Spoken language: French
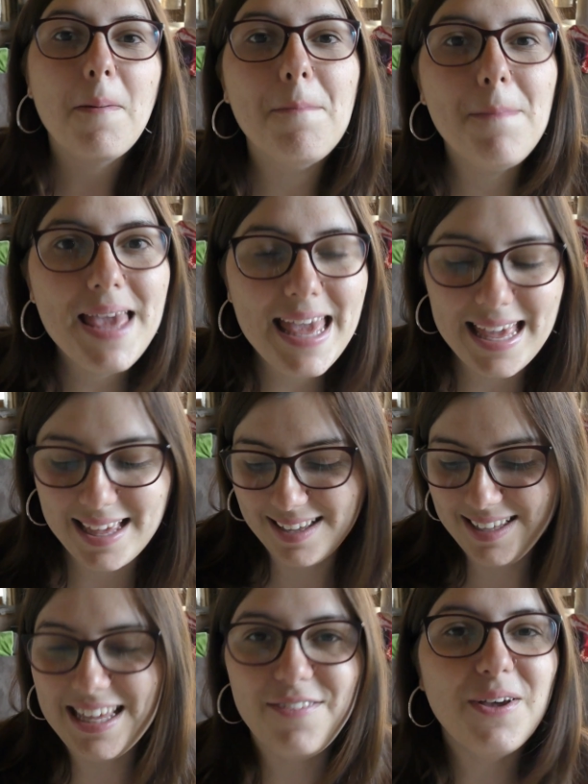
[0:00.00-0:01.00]
Mais
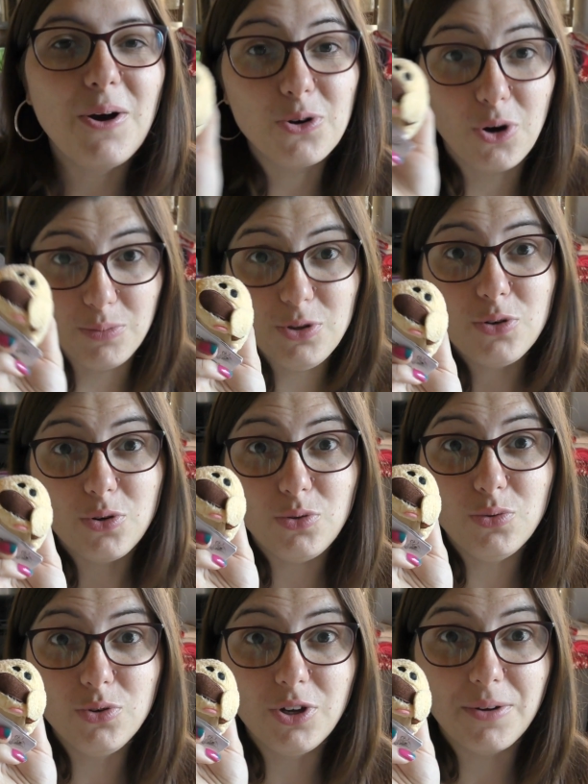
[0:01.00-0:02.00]
il y avait encore mieux que
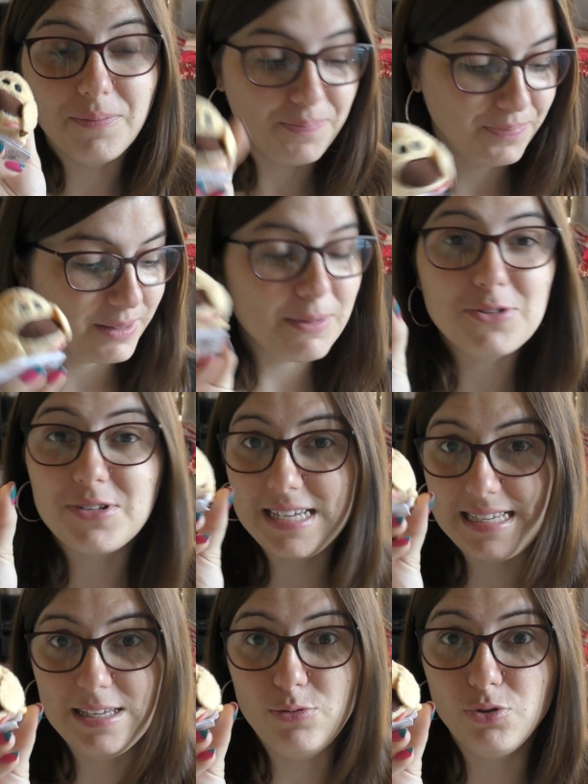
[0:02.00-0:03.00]
Doug, parce que
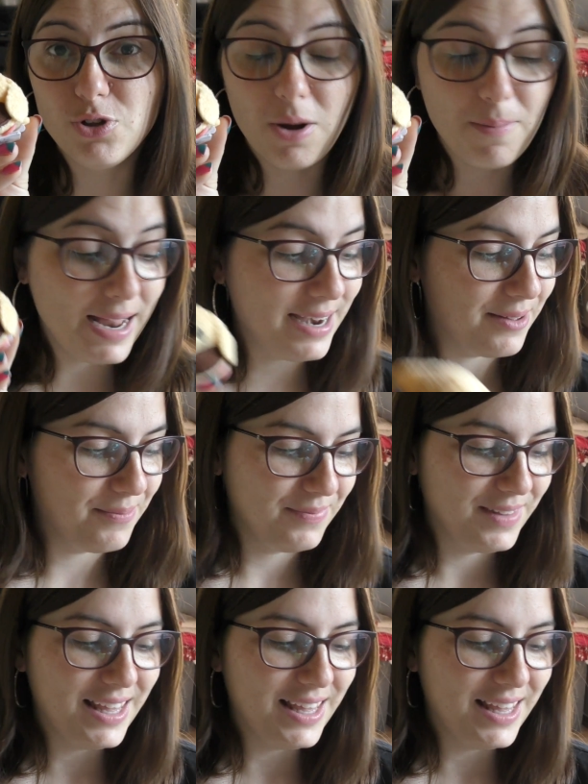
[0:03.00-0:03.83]
ça, c'est Doug normal.